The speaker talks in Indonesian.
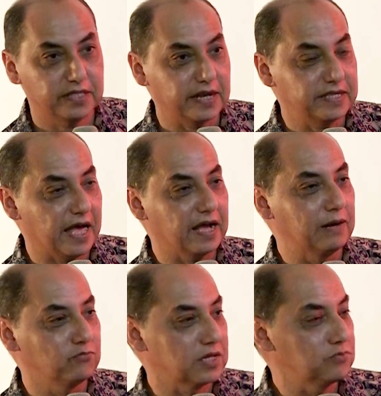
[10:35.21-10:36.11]
Ini tadi saya
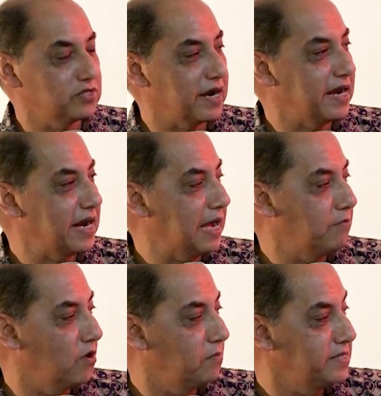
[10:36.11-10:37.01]
agak muter-muter karena
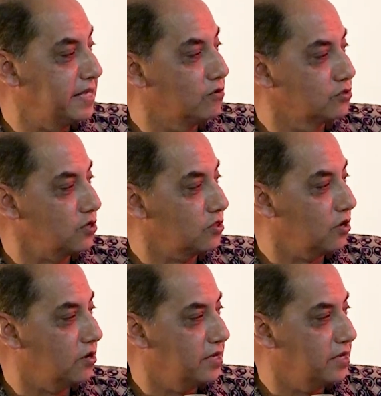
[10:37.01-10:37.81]
nggak mau menyinggung contoh